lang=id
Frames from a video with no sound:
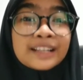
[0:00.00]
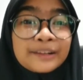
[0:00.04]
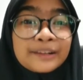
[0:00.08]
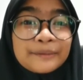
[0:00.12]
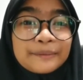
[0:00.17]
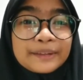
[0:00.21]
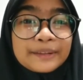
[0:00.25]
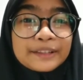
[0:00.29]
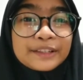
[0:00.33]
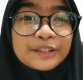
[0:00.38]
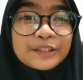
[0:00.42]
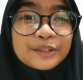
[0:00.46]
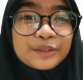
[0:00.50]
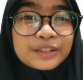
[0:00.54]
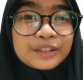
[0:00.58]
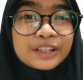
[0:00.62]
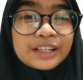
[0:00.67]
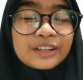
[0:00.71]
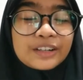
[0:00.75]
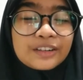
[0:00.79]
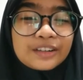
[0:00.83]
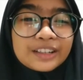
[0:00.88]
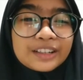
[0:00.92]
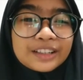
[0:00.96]
Dan banyak
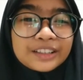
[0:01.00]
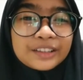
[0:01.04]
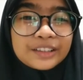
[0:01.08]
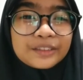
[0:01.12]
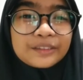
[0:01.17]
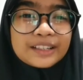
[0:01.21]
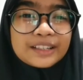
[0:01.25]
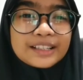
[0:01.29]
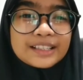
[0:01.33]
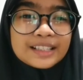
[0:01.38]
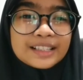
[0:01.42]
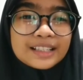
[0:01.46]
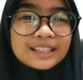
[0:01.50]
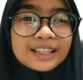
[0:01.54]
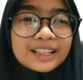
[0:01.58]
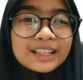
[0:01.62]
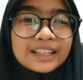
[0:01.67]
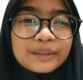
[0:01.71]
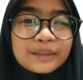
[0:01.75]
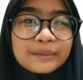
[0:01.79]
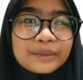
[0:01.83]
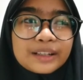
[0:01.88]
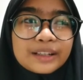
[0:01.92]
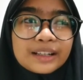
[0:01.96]
juga orang di luar sana
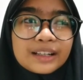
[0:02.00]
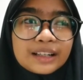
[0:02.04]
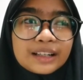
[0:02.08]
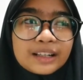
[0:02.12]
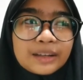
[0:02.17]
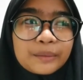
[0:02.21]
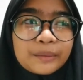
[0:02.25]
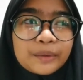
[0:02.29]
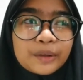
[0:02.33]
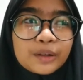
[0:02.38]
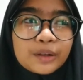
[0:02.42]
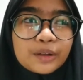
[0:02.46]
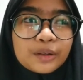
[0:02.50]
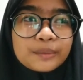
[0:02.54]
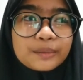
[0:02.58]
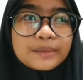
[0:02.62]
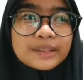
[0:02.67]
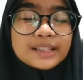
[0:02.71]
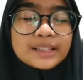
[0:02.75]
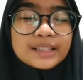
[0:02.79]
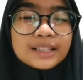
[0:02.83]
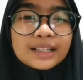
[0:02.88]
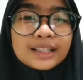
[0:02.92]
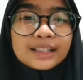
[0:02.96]
yang menganggap kalau
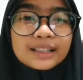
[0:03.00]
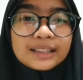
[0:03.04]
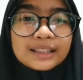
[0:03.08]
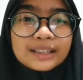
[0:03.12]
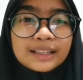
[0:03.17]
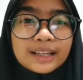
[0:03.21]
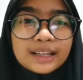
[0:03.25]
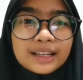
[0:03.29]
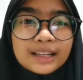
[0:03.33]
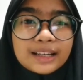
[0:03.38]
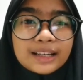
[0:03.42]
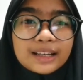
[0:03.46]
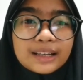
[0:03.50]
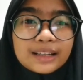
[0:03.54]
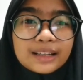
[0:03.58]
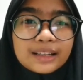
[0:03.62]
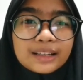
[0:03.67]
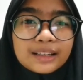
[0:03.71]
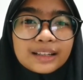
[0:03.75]
misalnya